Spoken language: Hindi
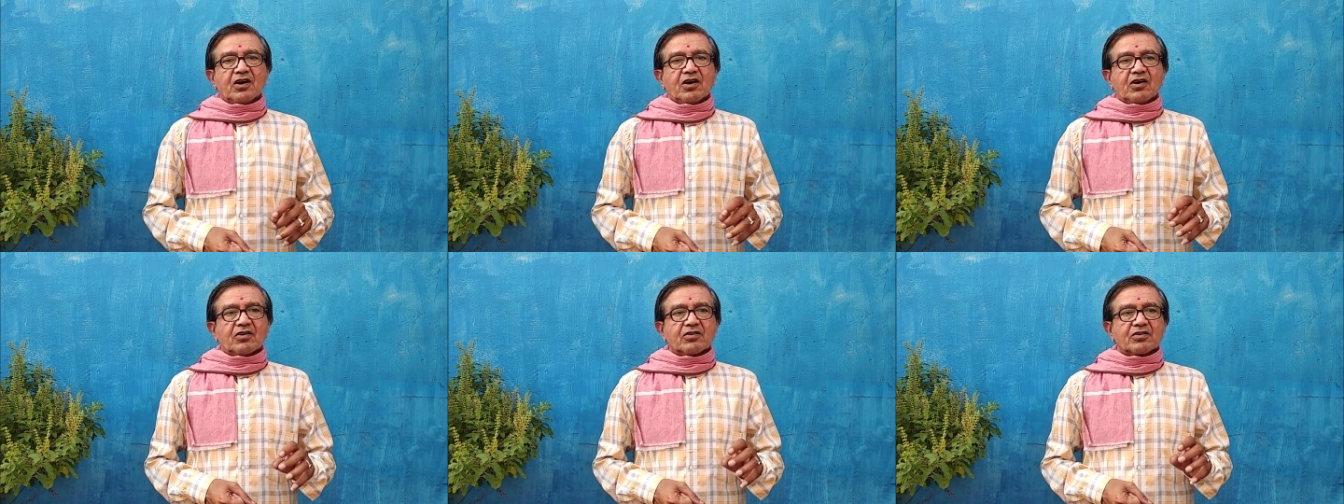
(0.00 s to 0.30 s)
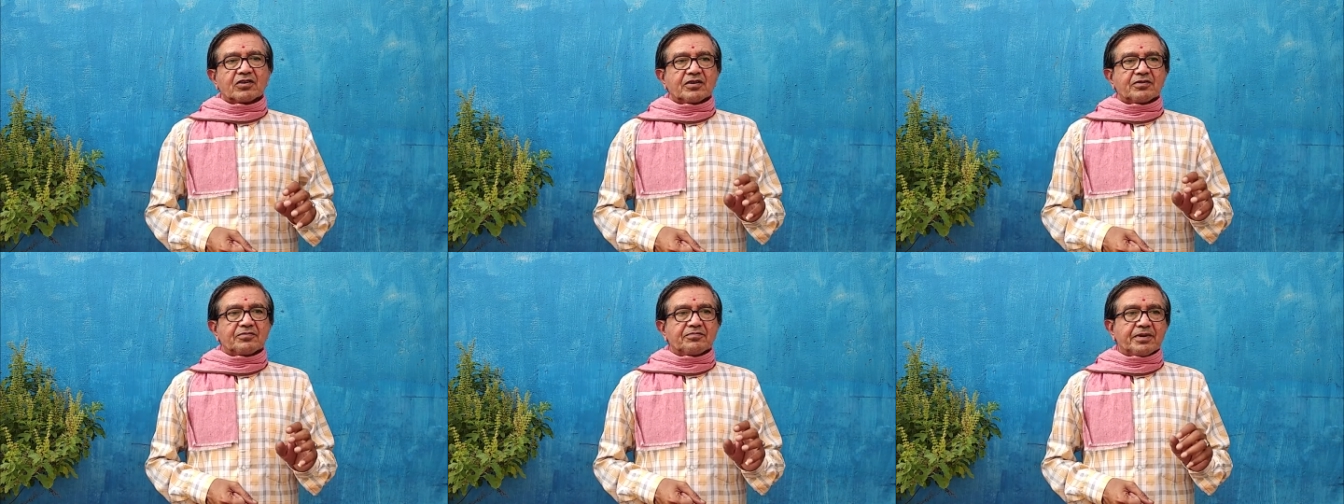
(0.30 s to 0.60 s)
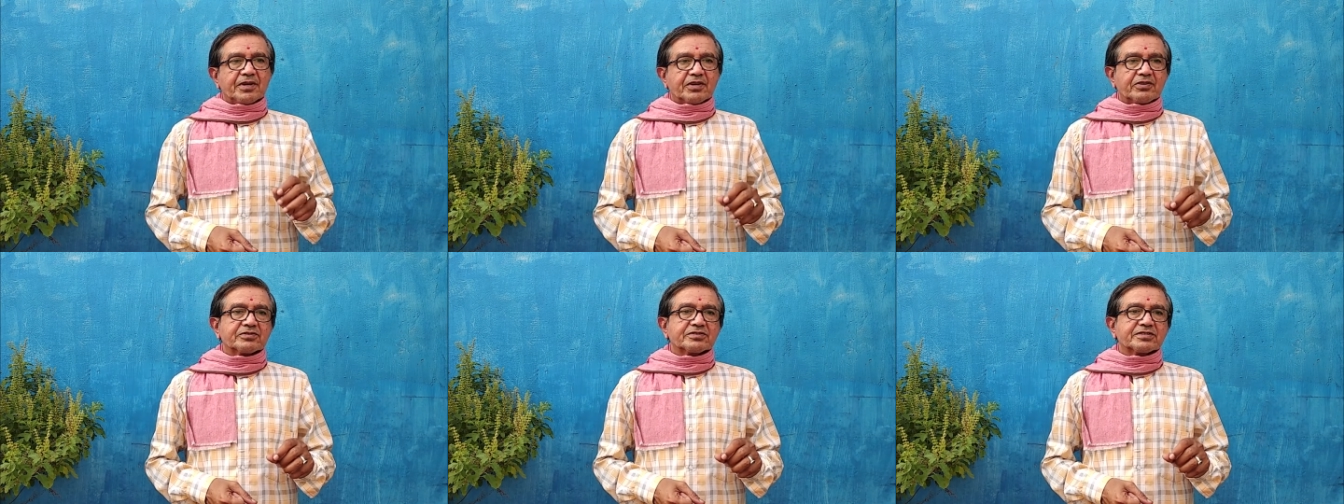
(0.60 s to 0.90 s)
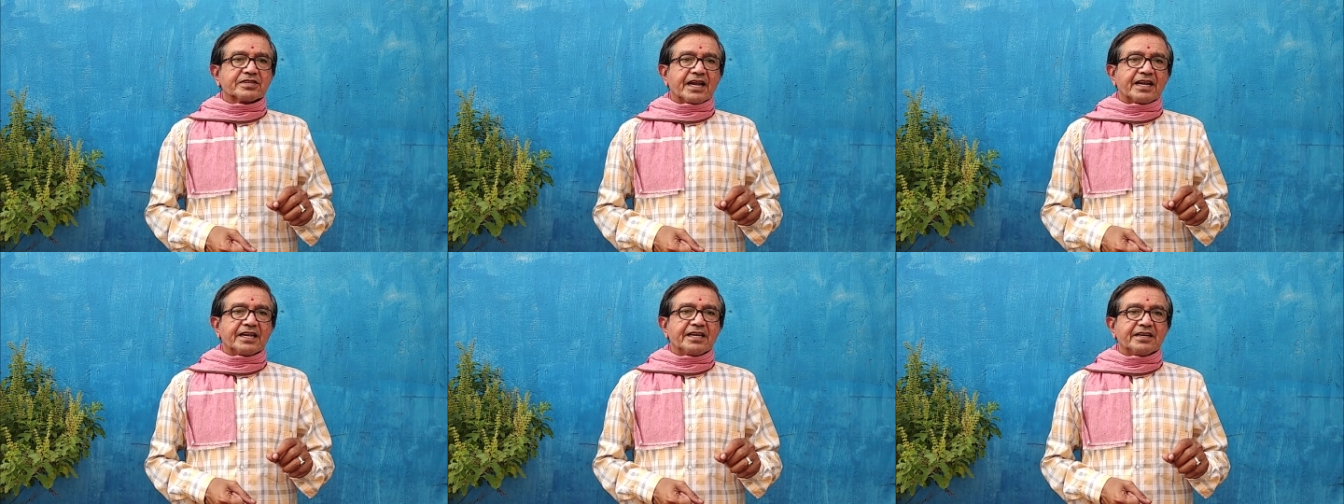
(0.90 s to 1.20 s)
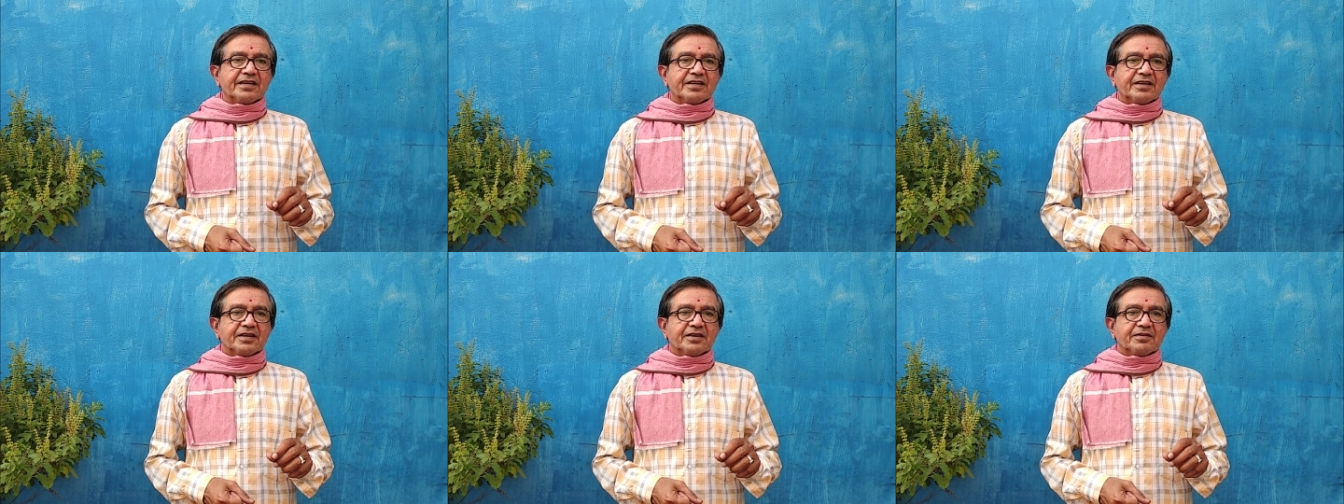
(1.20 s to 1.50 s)
और बेरोजगारी
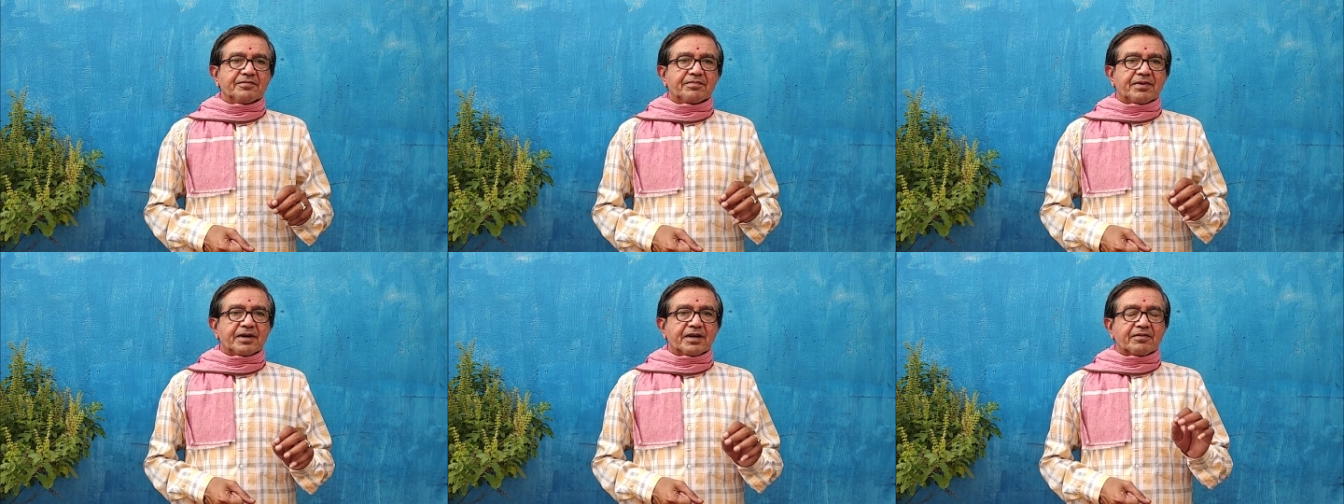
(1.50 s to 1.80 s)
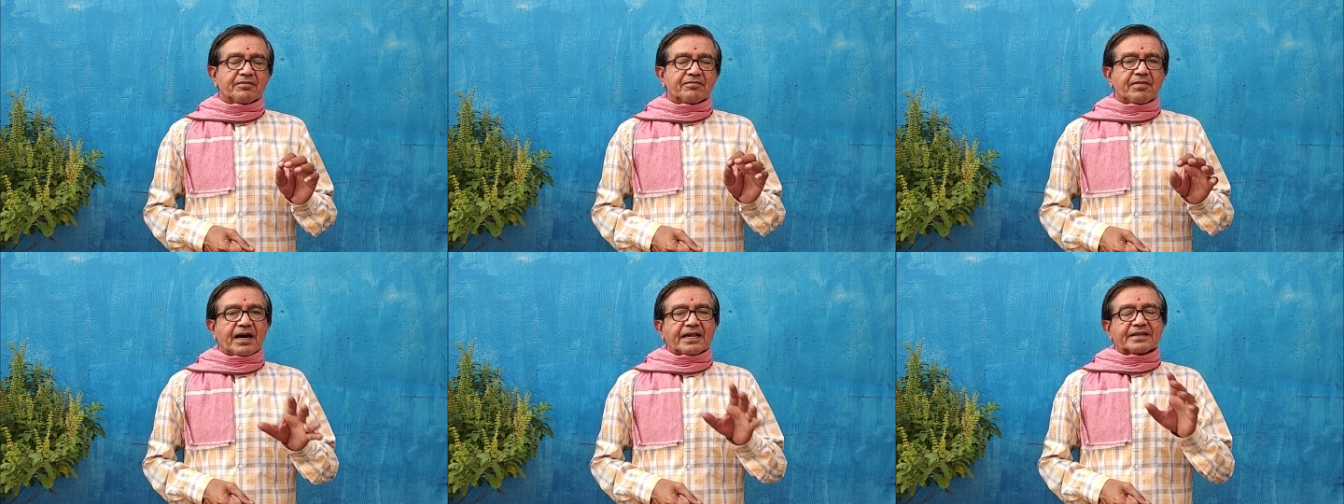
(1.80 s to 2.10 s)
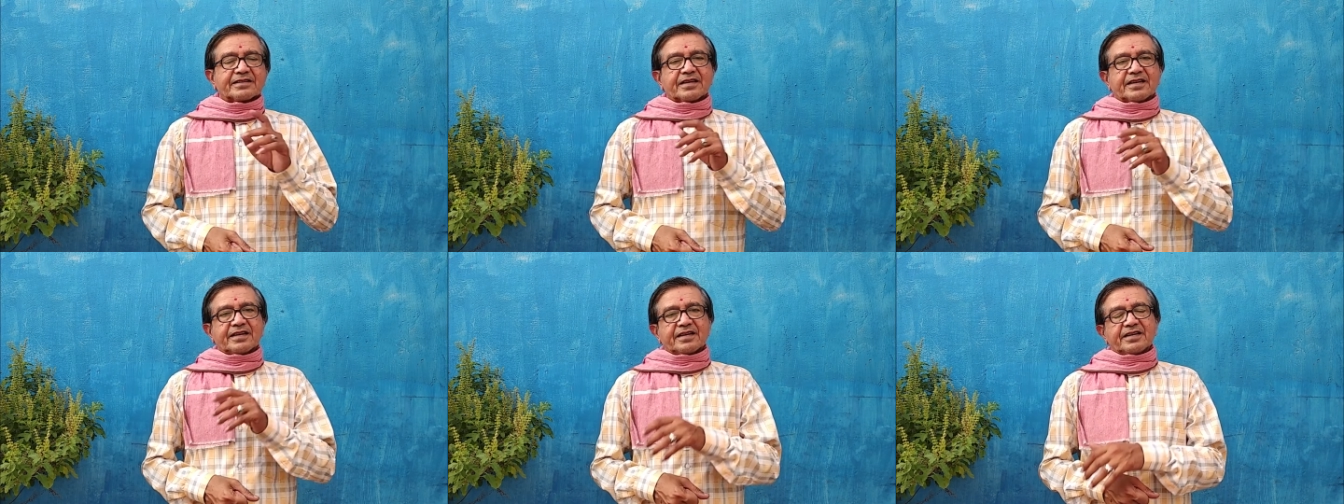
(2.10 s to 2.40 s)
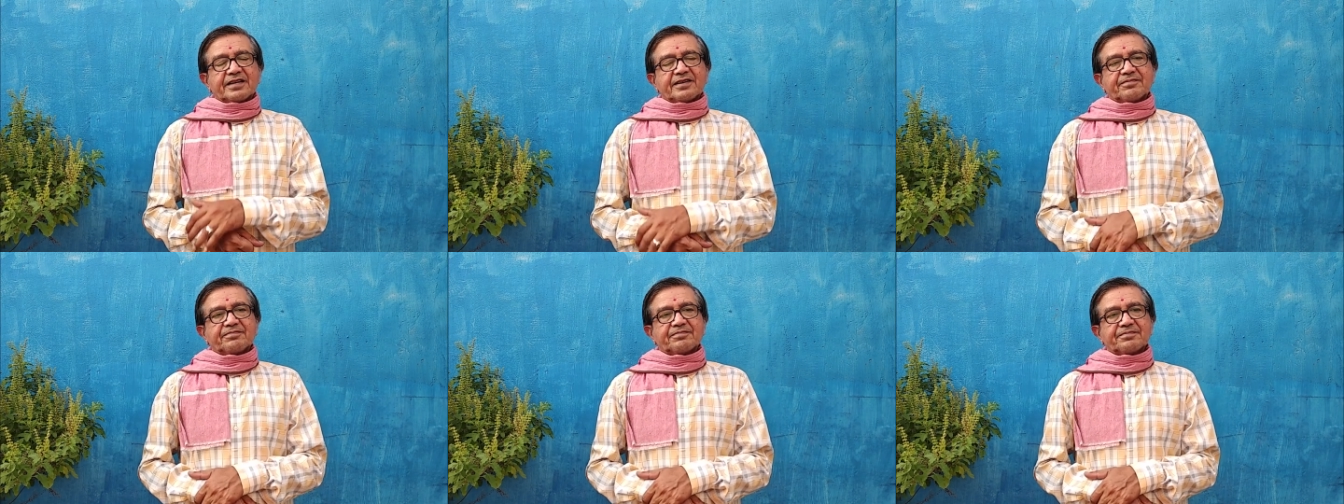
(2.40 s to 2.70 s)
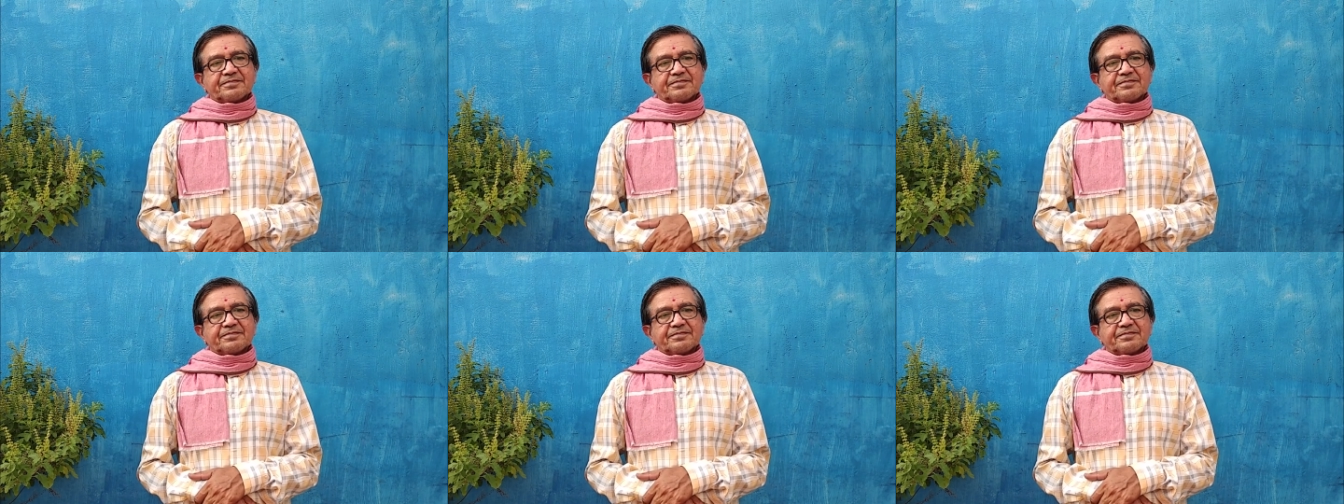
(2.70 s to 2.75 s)
पर बात करेंगे